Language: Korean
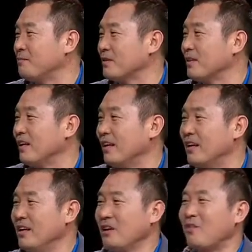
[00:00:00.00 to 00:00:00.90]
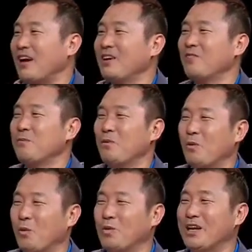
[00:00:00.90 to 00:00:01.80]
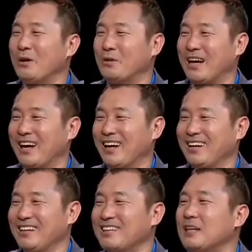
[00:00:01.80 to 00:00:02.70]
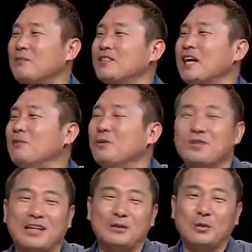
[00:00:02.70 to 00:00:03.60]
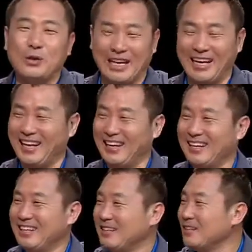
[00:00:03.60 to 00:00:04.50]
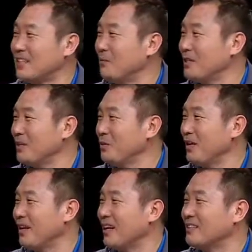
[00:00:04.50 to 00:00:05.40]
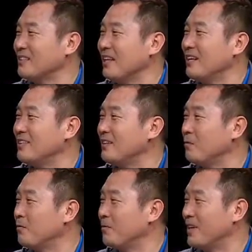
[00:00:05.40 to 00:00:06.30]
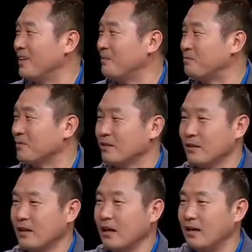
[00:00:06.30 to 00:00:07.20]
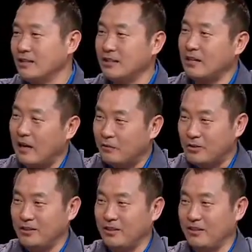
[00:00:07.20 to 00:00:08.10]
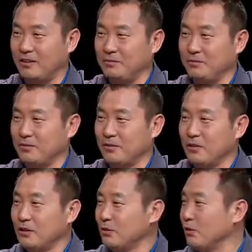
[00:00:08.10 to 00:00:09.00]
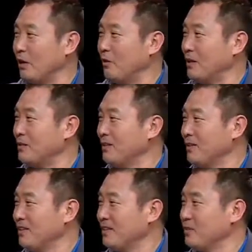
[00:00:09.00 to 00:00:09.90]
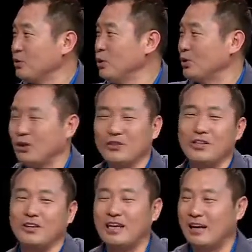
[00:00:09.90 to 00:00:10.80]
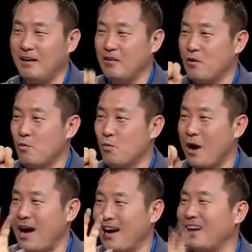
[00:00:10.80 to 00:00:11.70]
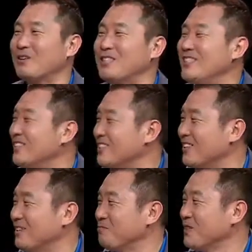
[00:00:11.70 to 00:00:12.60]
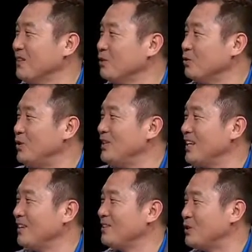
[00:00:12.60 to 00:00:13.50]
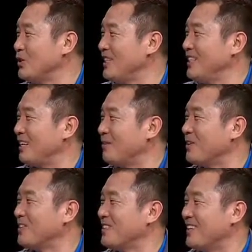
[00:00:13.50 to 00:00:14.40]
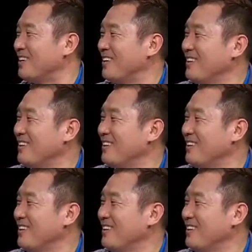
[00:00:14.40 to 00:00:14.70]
아, 과잉보호. 예, 과잉보호, 오냐, 오냐. 음, 그다음에 아. 잘못된 놀이. 음. 잘못된 놀이 예를 들어보면은 음. 강아지를 안고 있어요. 어. 네. 누가 와서 툭 건드려. 아. 걔가 왕 하고 짖었어. 어. 주인이라, 주인이라면 어떠세요?